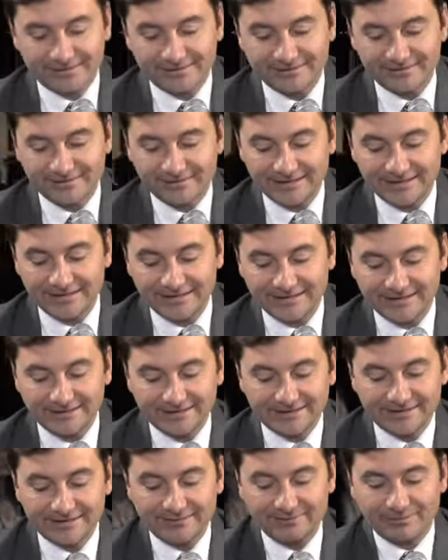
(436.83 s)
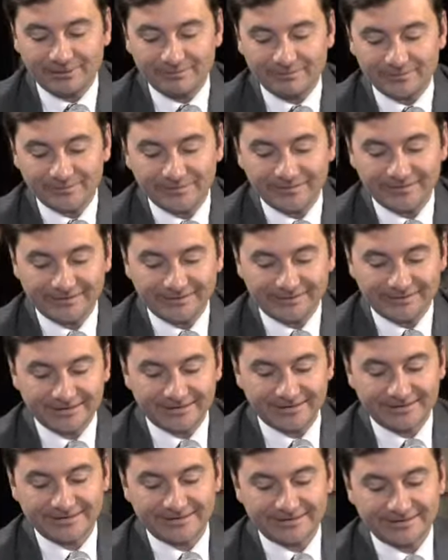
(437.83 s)
C'est édité par votre société
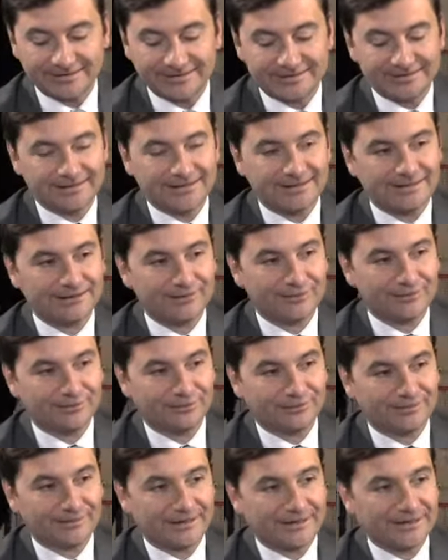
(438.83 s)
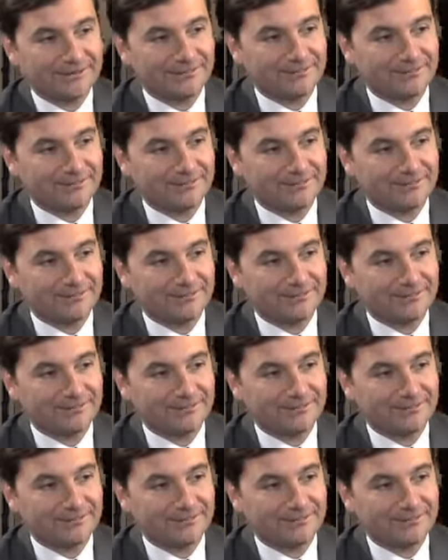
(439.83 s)
DTC euh, Conseil.